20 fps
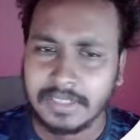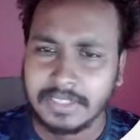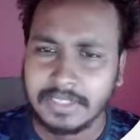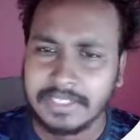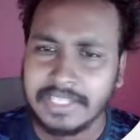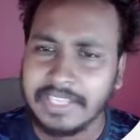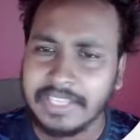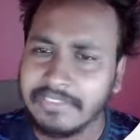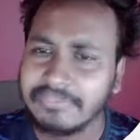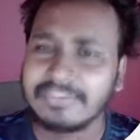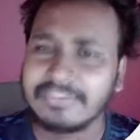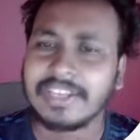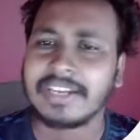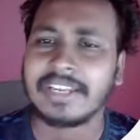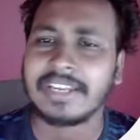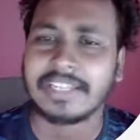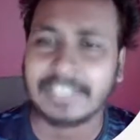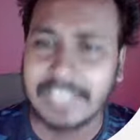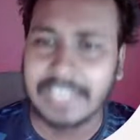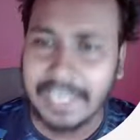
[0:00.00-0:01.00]

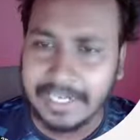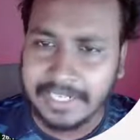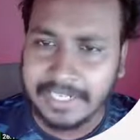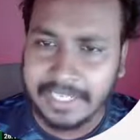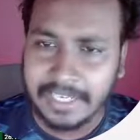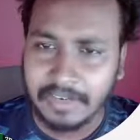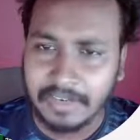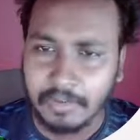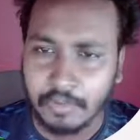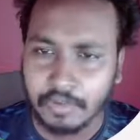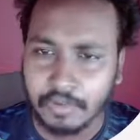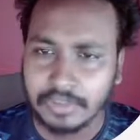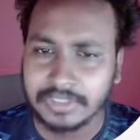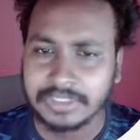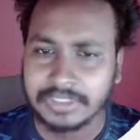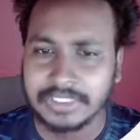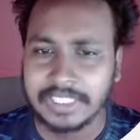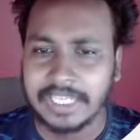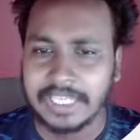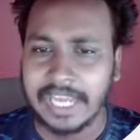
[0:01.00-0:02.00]
ডিফারেন্ট একটা আইডিয়া হোক
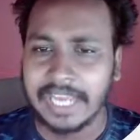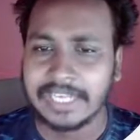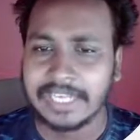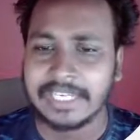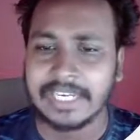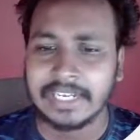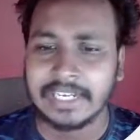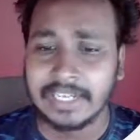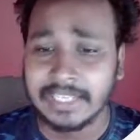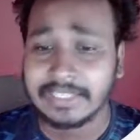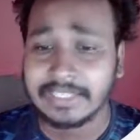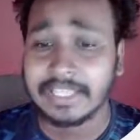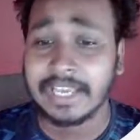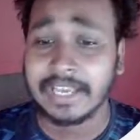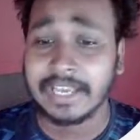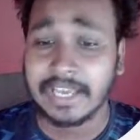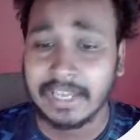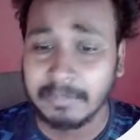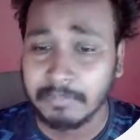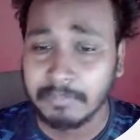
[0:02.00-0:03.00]
যে আইডিয়াটা
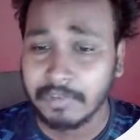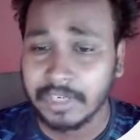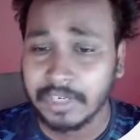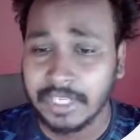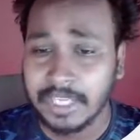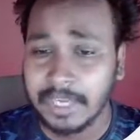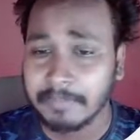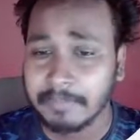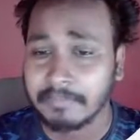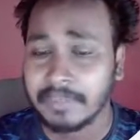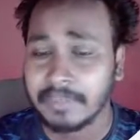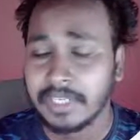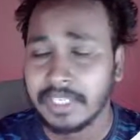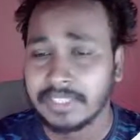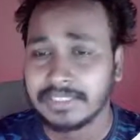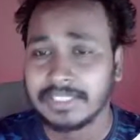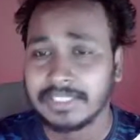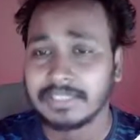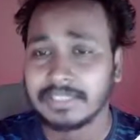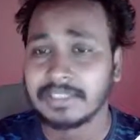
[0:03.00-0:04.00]
দেখার পরে আপনি
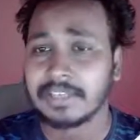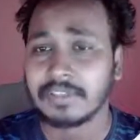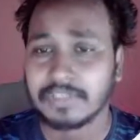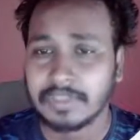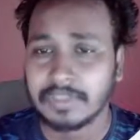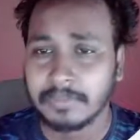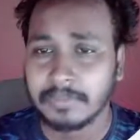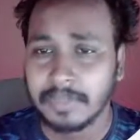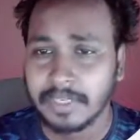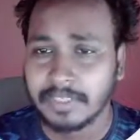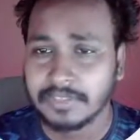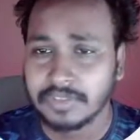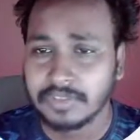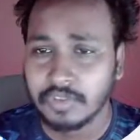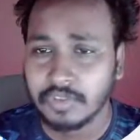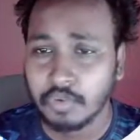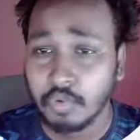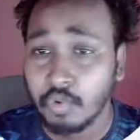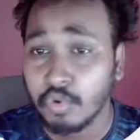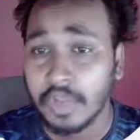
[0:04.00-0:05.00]
চিন্তা করতে পারেন
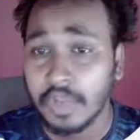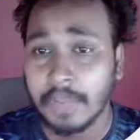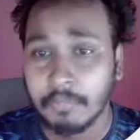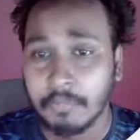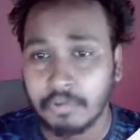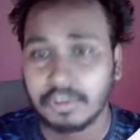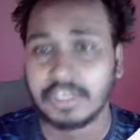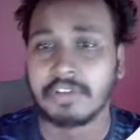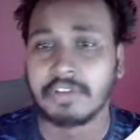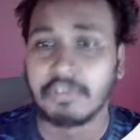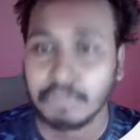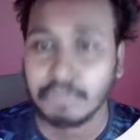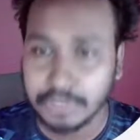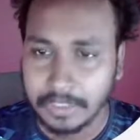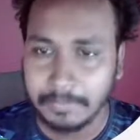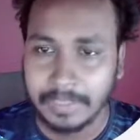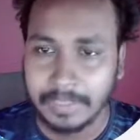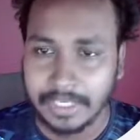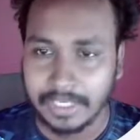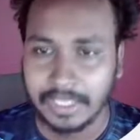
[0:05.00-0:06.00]
যে ও এমনটাও
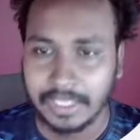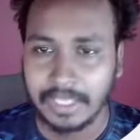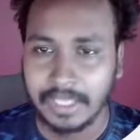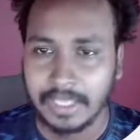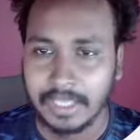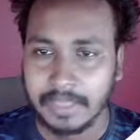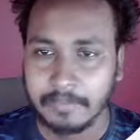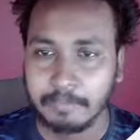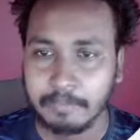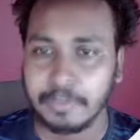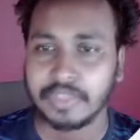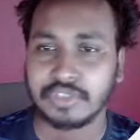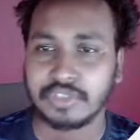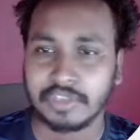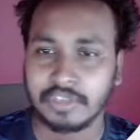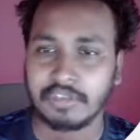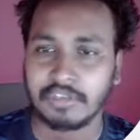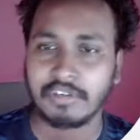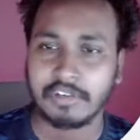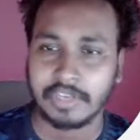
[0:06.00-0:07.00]
হতে পারে
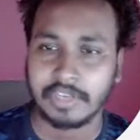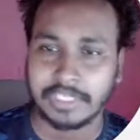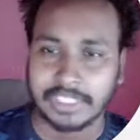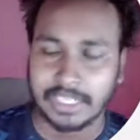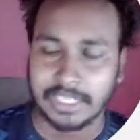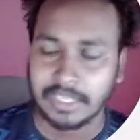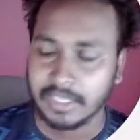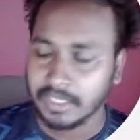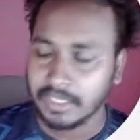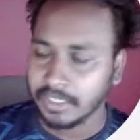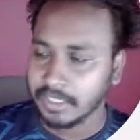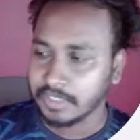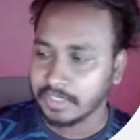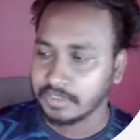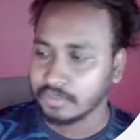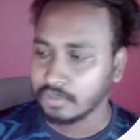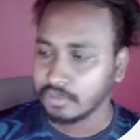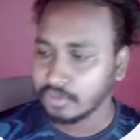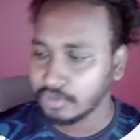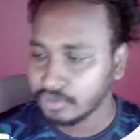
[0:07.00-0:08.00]
বিষয়টা হলো এটা
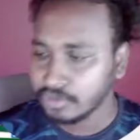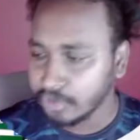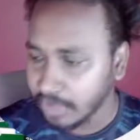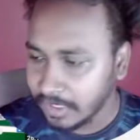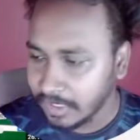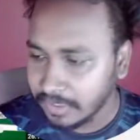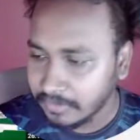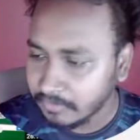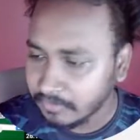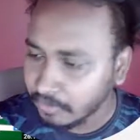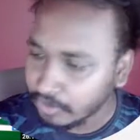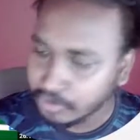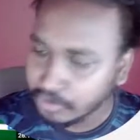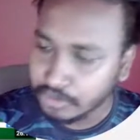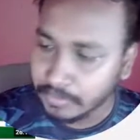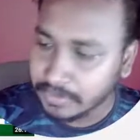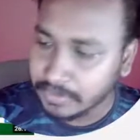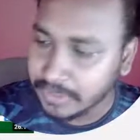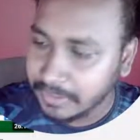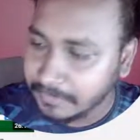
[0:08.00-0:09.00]
তো চলেন
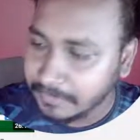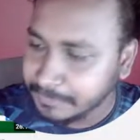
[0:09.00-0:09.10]
ফটোশপে যাই